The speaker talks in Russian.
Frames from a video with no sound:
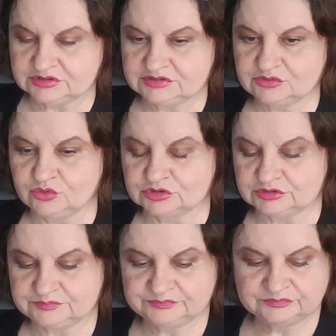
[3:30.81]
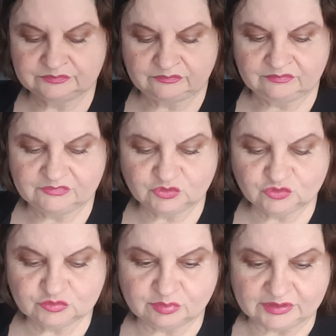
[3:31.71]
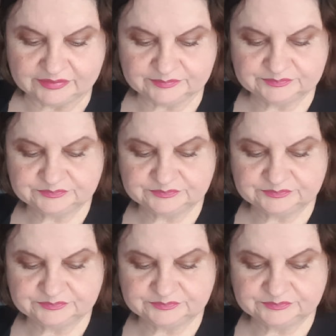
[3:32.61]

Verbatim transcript: с кожи. Ну, goodbye.